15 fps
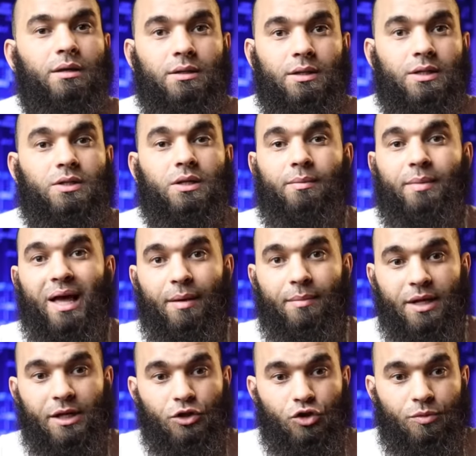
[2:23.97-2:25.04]
يحصل معاها
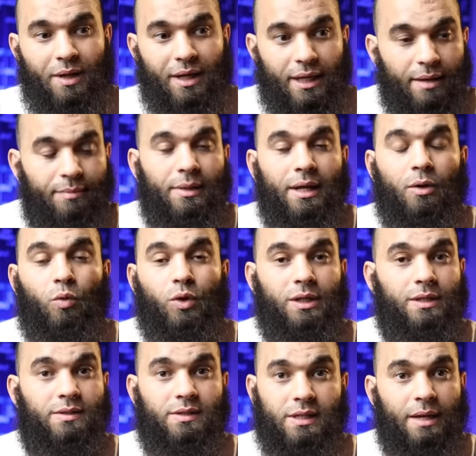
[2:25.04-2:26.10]
عمليه جماع كامله
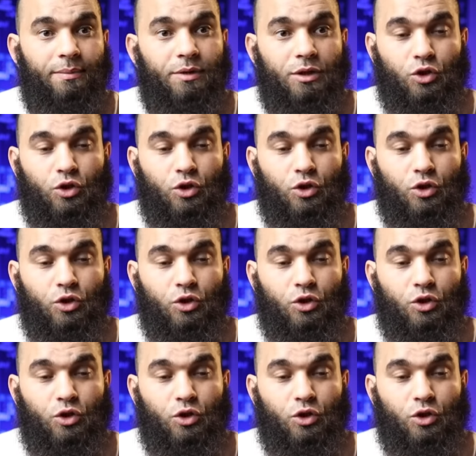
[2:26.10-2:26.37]
وان الثياب